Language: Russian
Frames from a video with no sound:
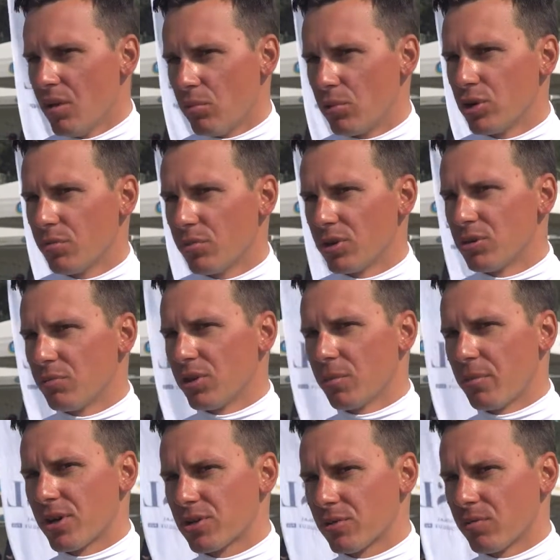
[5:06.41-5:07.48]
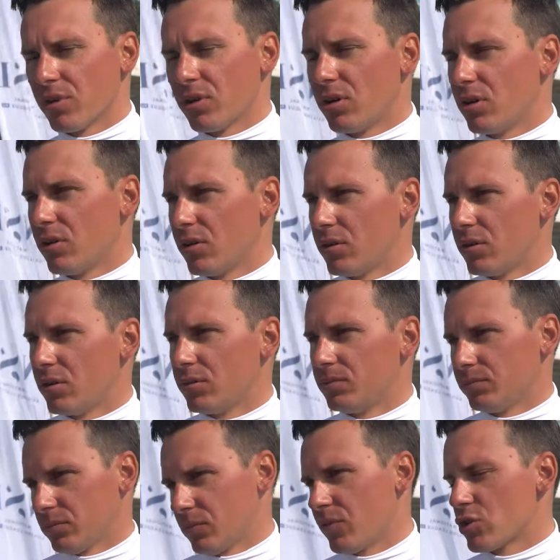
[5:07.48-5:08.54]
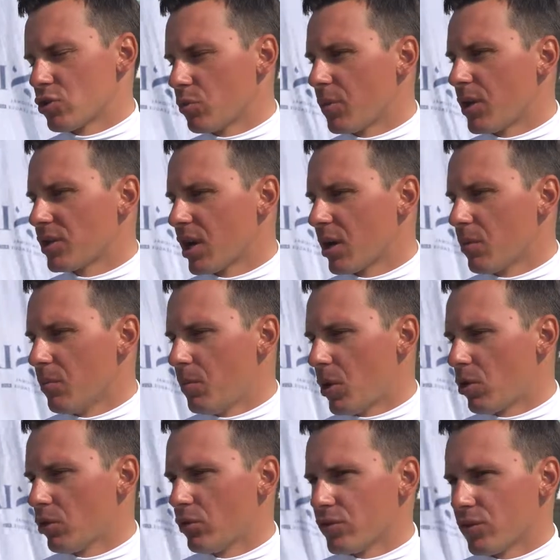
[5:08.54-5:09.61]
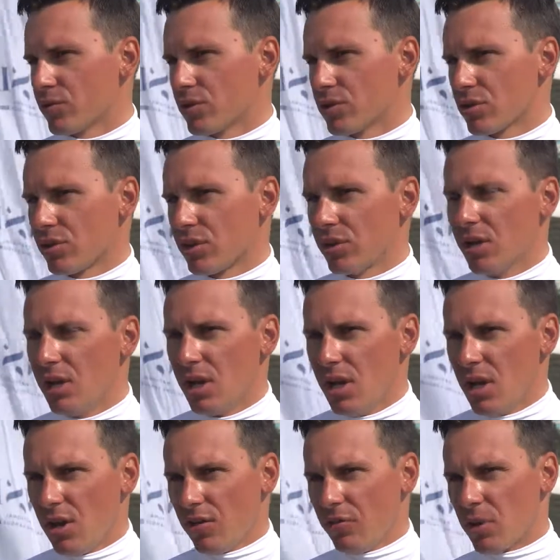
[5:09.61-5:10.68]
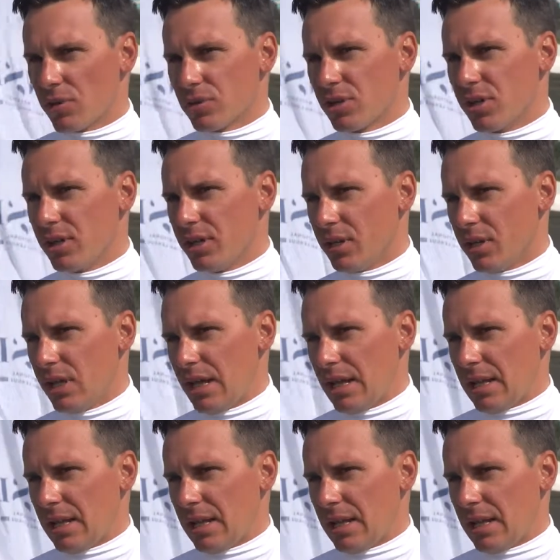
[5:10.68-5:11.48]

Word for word: будем этим экипажем э, выступать как бы по ходу всего сезона в парусной лиге.